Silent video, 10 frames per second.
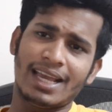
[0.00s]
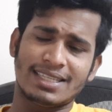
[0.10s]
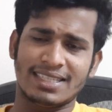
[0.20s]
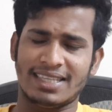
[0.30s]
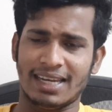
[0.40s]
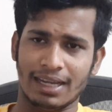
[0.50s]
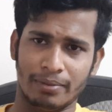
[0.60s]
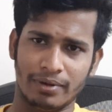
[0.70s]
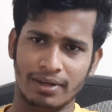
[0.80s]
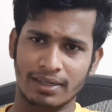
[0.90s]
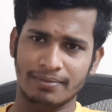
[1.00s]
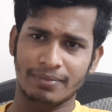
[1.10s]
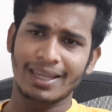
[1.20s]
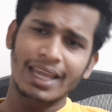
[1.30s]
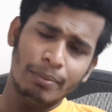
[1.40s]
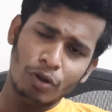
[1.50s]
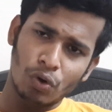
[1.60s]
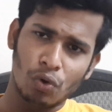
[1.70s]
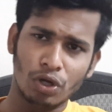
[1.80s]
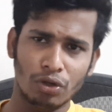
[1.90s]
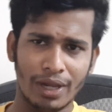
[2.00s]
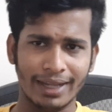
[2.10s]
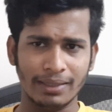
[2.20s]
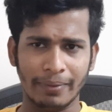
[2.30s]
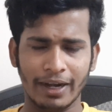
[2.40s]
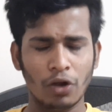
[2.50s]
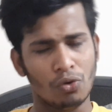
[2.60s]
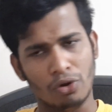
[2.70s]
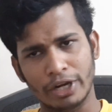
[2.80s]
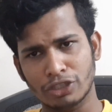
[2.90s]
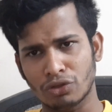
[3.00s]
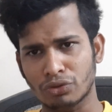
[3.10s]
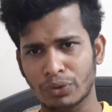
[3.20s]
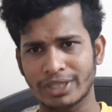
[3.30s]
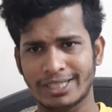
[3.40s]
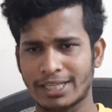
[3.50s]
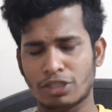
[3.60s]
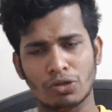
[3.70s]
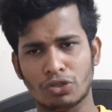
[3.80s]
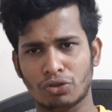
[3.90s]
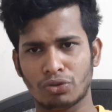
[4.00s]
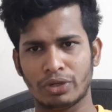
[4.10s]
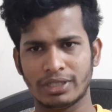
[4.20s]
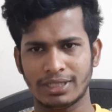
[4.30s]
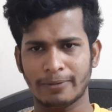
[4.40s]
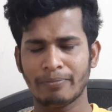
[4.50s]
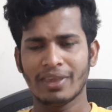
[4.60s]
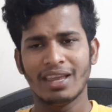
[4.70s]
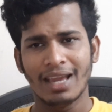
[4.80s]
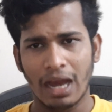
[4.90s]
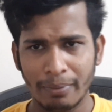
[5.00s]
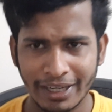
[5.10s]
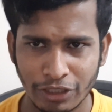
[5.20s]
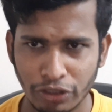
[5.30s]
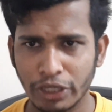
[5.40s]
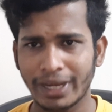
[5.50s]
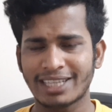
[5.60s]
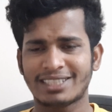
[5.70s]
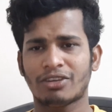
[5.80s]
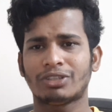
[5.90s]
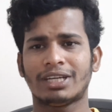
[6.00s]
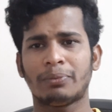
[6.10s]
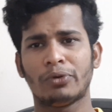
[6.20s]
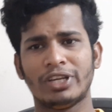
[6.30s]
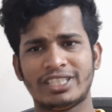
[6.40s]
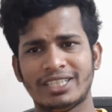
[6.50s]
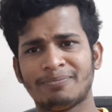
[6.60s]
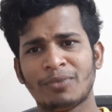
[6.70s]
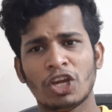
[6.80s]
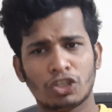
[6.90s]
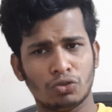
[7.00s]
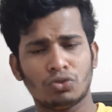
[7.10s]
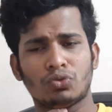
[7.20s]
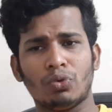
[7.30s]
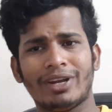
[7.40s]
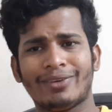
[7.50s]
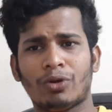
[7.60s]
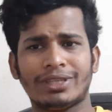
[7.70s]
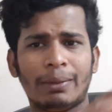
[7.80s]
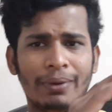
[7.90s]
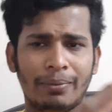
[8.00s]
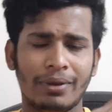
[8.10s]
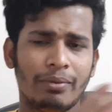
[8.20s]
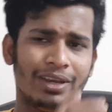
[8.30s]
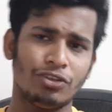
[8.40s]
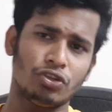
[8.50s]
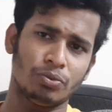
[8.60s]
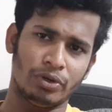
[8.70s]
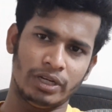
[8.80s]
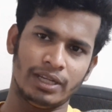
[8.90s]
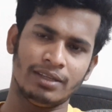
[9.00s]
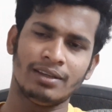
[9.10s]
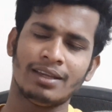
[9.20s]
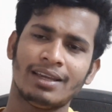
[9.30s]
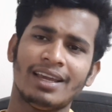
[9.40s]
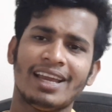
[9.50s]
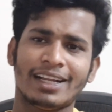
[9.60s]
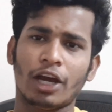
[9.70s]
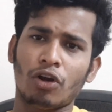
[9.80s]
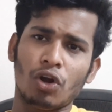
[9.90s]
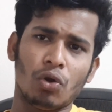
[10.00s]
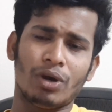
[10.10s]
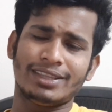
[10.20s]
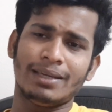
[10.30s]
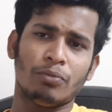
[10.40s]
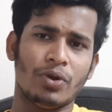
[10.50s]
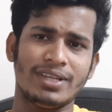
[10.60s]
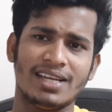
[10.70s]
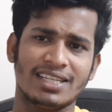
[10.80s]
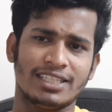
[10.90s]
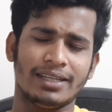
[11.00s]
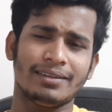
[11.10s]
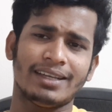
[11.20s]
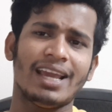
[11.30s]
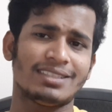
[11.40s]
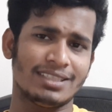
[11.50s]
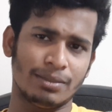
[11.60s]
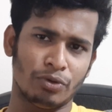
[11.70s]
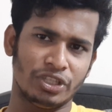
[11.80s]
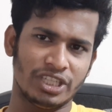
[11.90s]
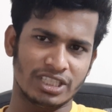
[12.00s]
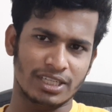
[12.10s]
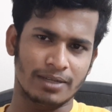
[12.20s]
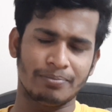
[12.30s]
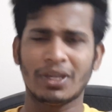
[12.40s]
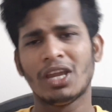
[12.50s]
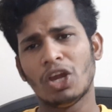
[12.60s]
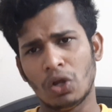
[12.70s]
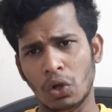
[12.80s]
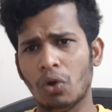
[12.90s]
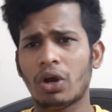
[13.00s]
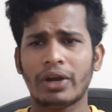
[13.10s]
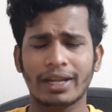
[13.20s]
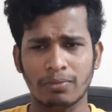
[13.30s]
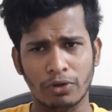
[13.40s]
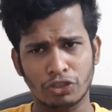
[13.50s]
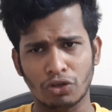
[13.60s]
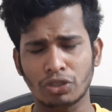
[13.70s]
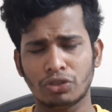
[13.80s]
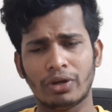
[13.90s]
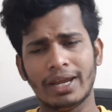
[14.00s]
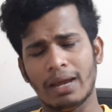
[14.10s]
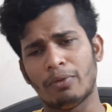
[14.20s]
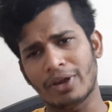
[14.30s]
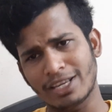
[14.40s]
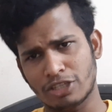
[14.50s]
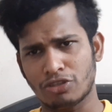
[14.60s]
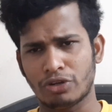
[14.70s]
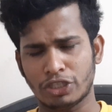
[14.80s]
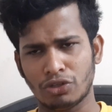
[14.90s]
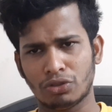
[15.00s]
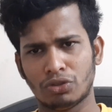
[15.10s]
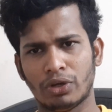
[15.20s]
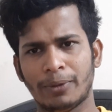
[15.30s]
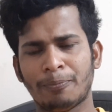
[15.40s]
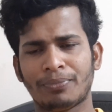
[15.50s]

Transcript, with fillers: এসএসডি দিয়ে লাগাবেন এবং লোহাও লাগাতে পারেন লোহ অনেক শক্ত রয়েছে অ্যাসেসের শক্ত রয়েছে আমি এই জন্যে অ্যাসেসের কথাটা বলেছি শুধু চোরের কথা ভেবে আমি এই জন্য বলি নাই কারণ লোহাতে মরিচা আসে অ্যাসেসে মরিচা আসে না লোহা অনেক শক্ত হয় এবং অ্যাসেসে অনেক শক্ত হয়